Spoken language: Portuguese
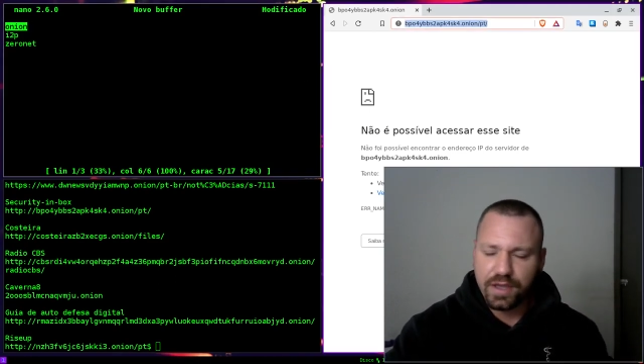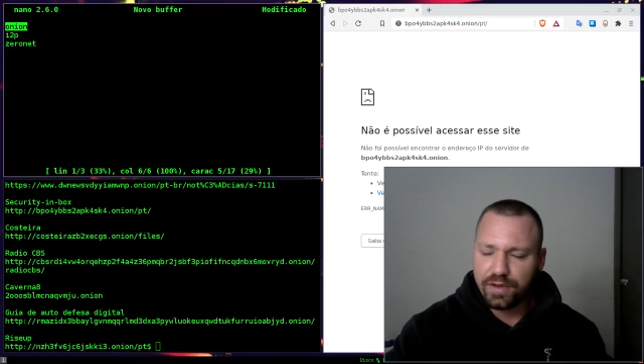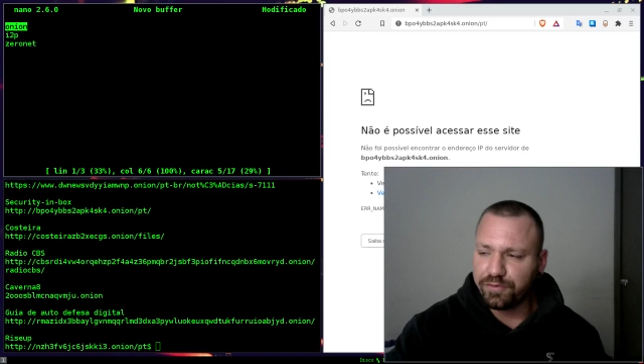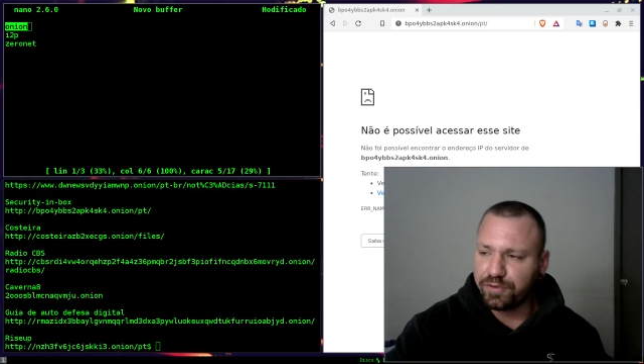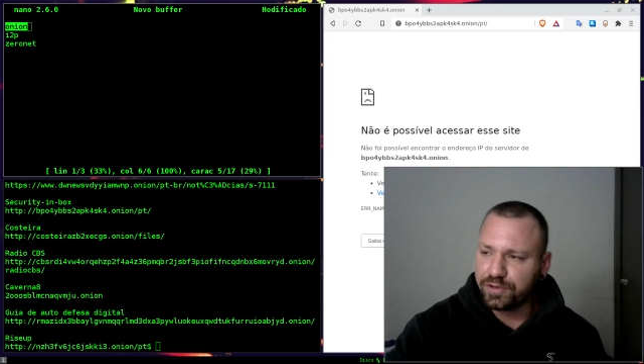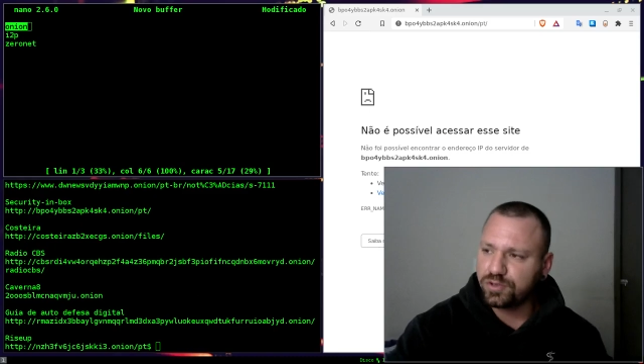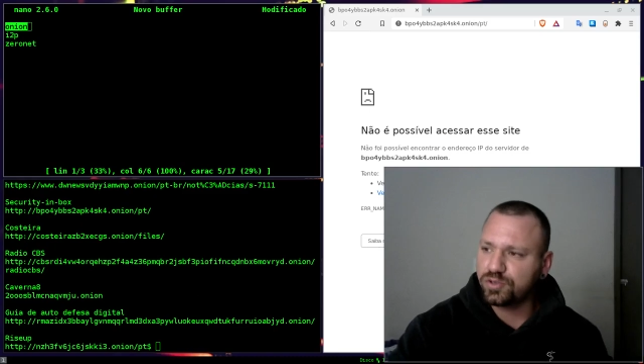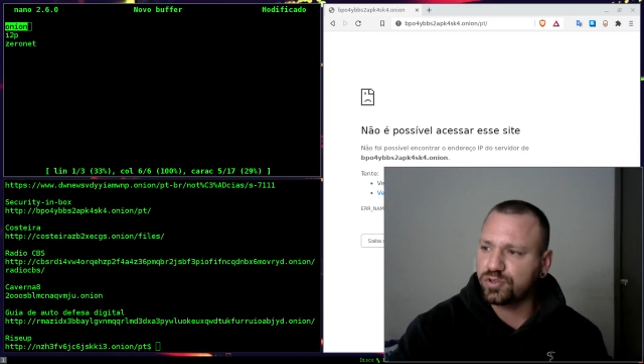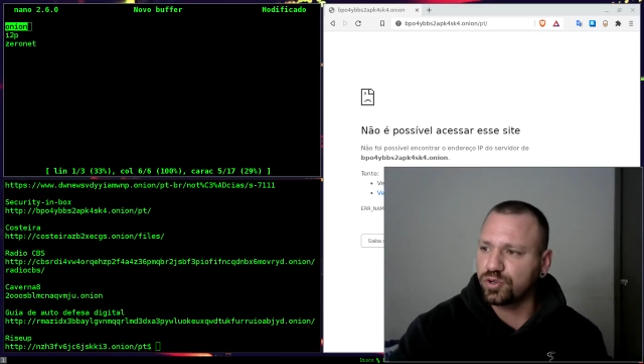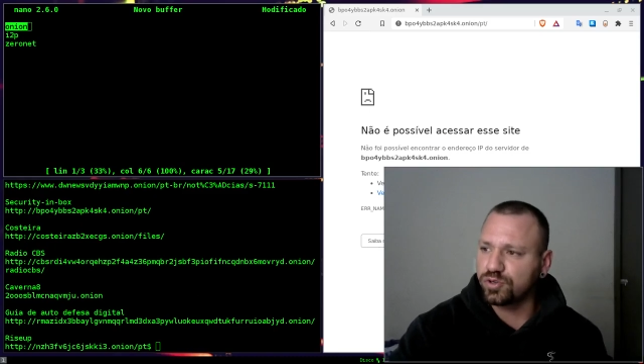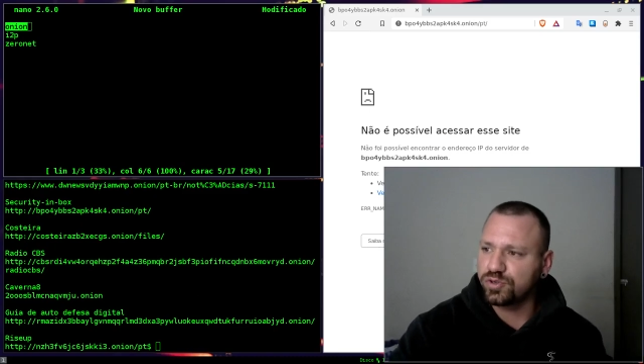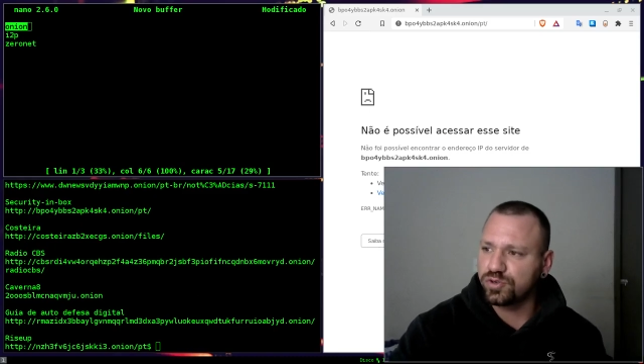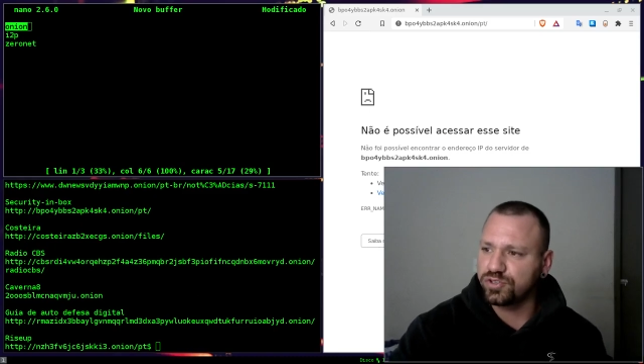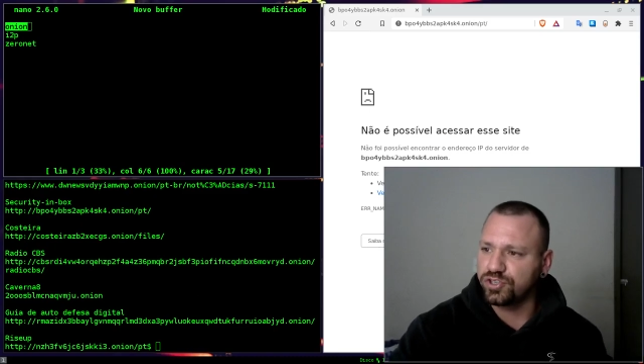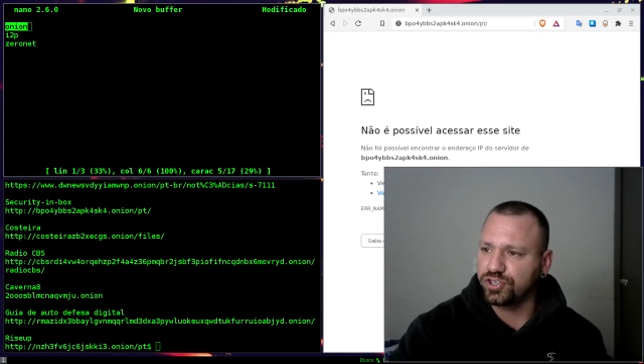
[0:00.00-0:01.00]
vídeos todos
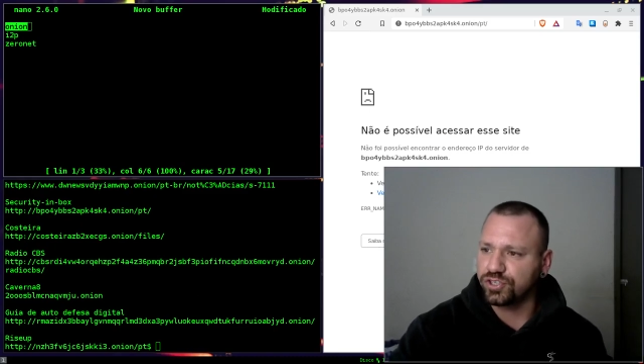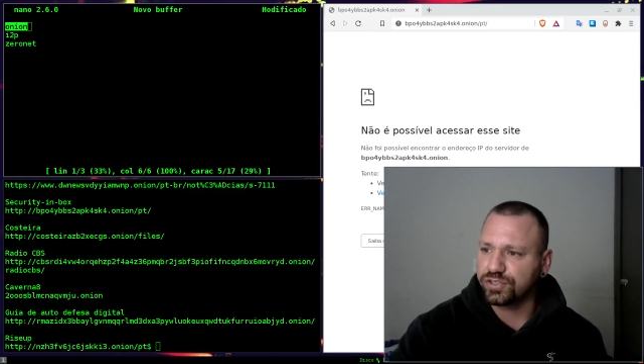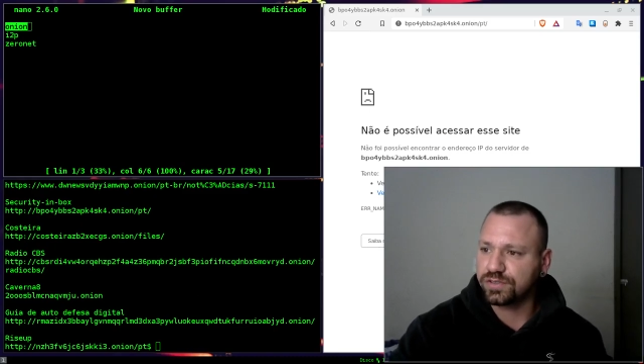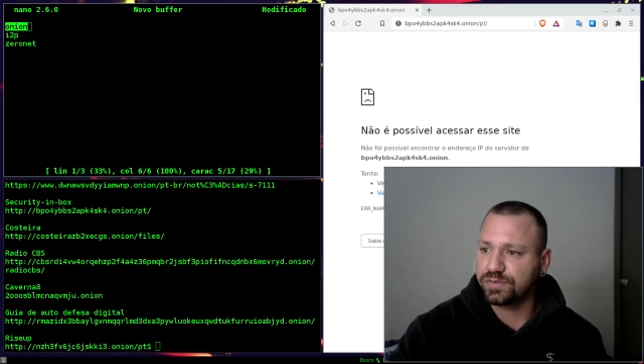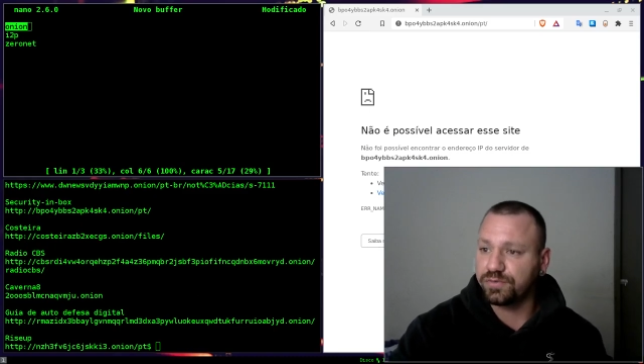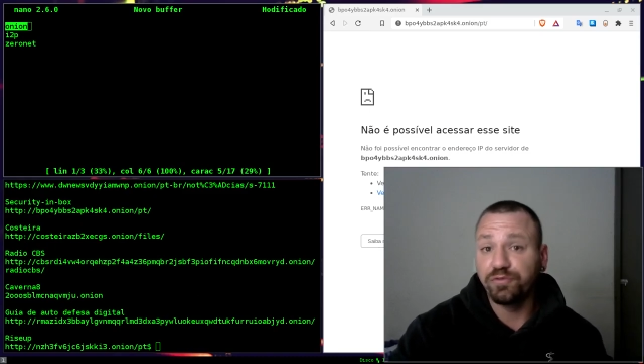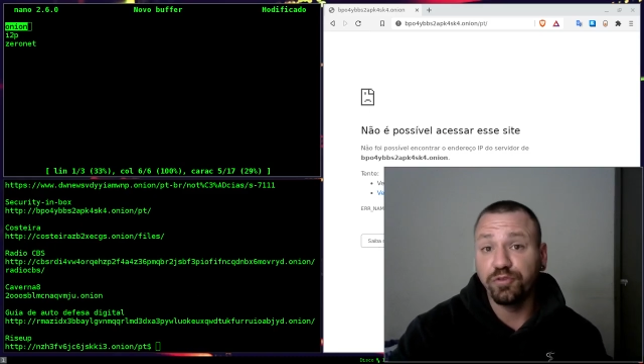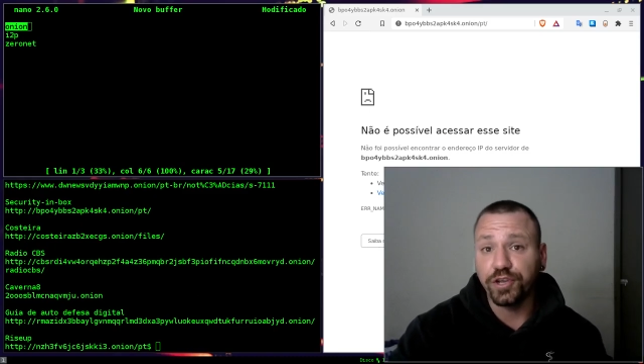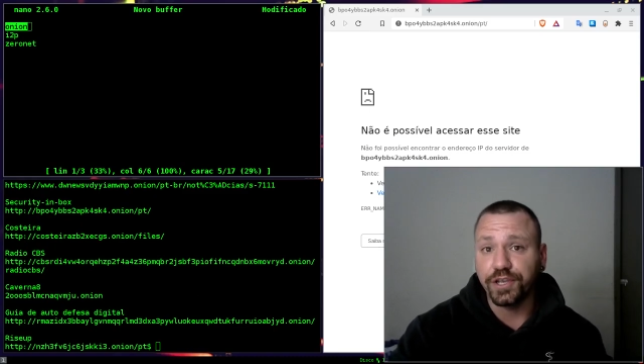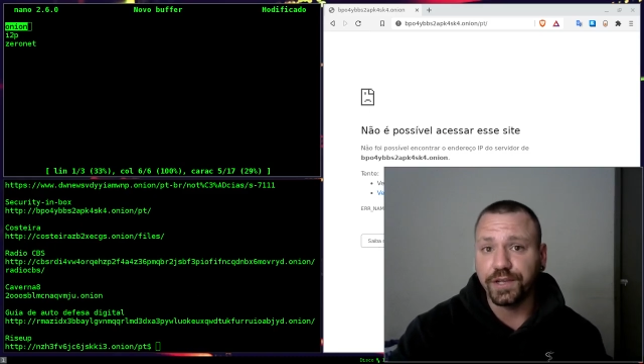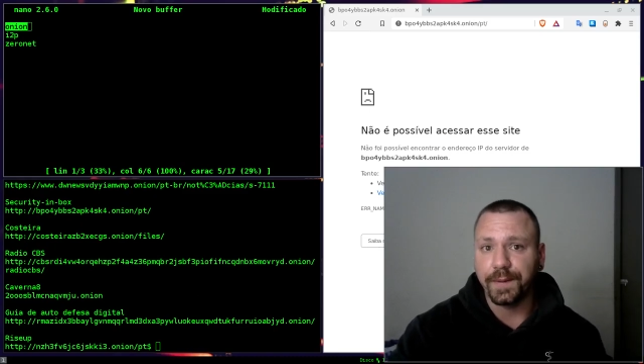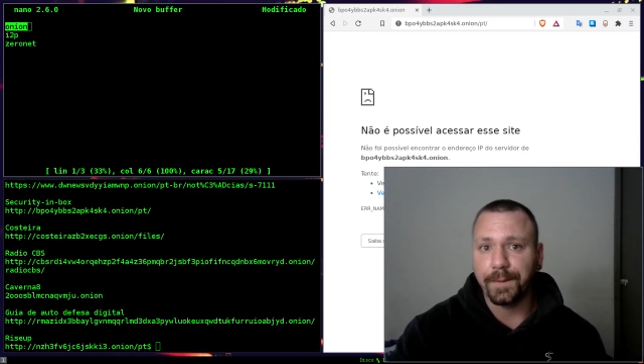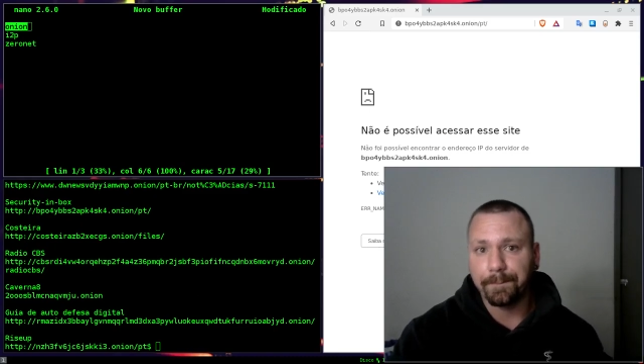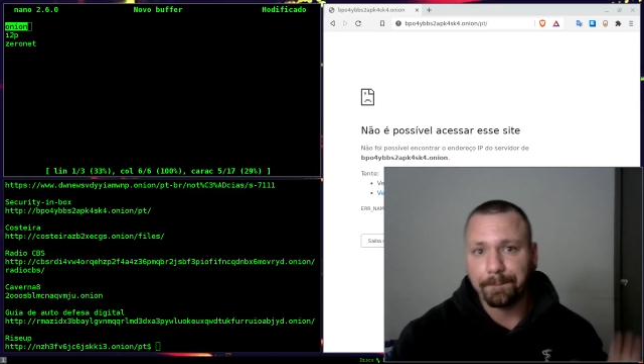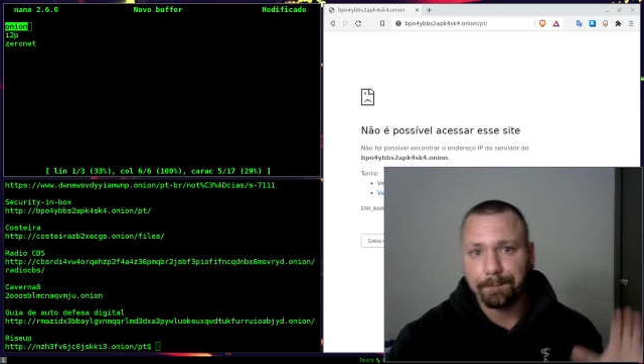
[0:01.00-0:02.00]
os dias. Fui!